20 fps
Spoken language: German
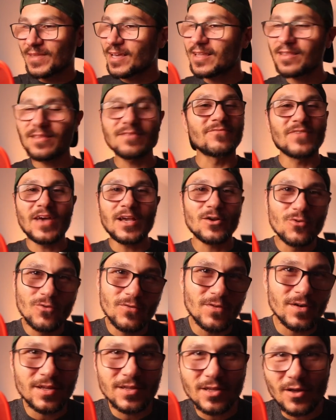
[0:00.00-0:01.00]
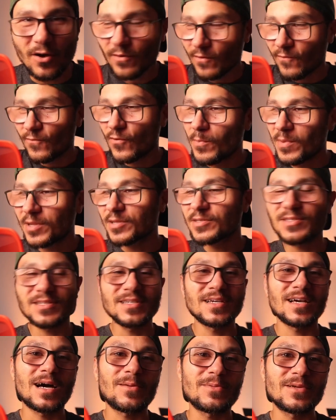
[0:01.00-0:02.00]
in Vancouver in der
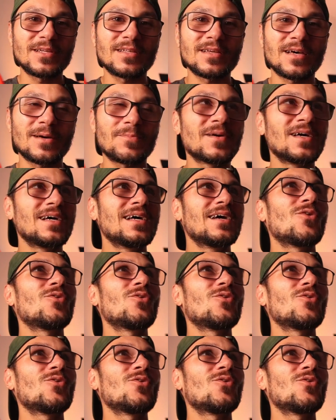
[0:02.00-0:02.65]
Filmindustrie gearbeitet habe